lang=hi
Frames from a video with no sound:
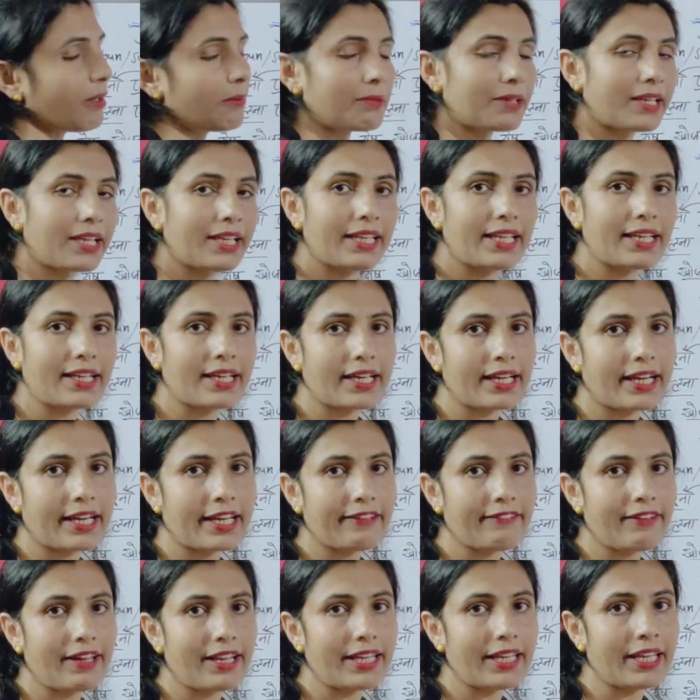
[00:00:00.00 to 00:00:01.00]
वर्ब क्लियर
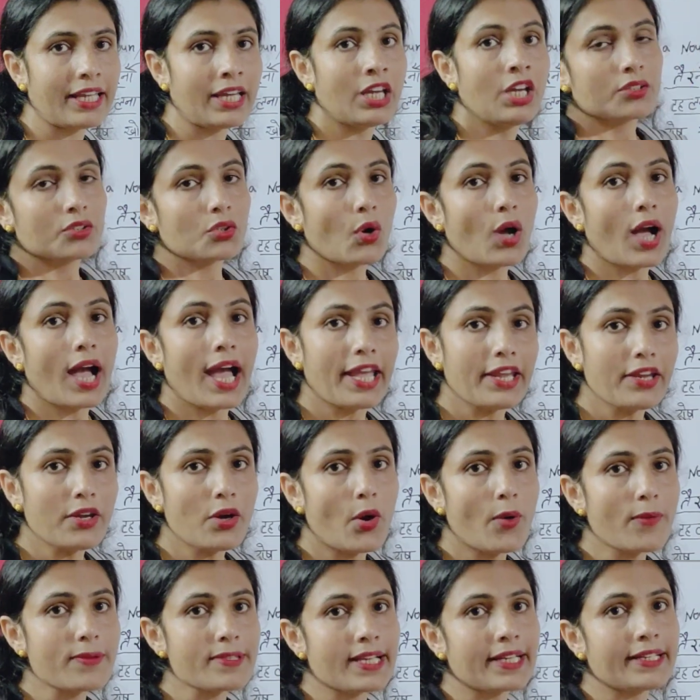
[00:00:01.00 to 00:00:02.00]
करने वाले हैं तो आई
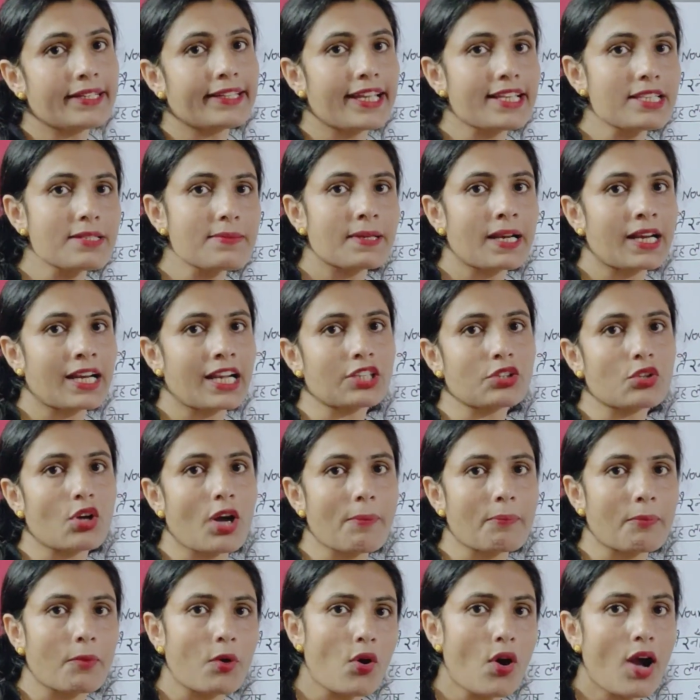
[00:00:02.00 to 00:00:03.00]
होप सेंटेंस बनाना तो
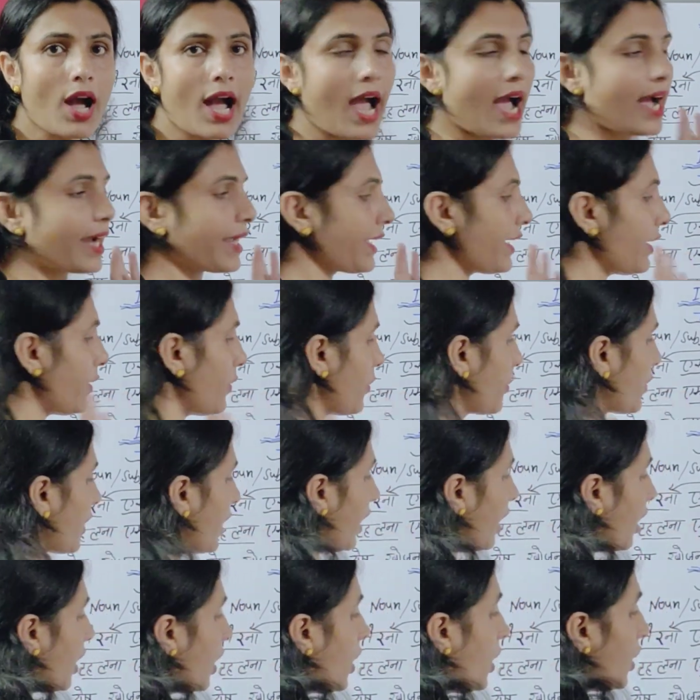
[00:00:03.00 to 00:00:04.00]
आपको आ गया
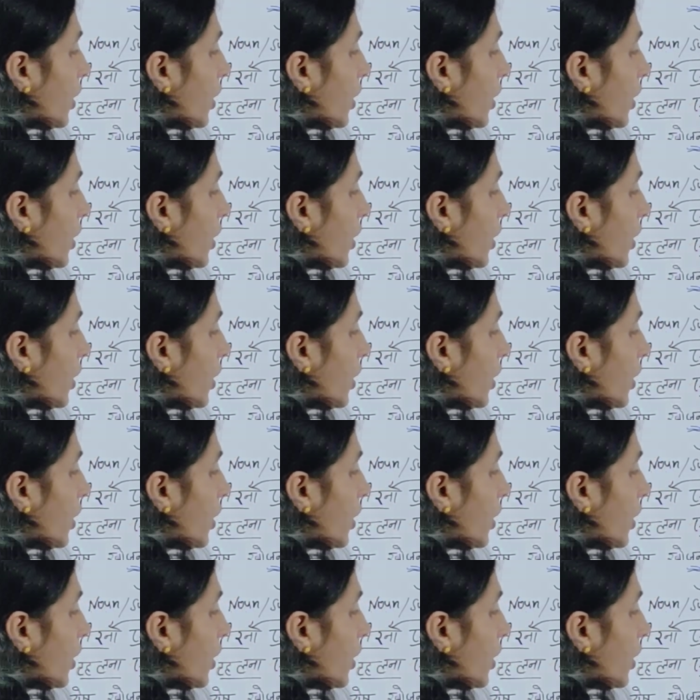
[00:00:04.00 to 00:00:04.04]
होगा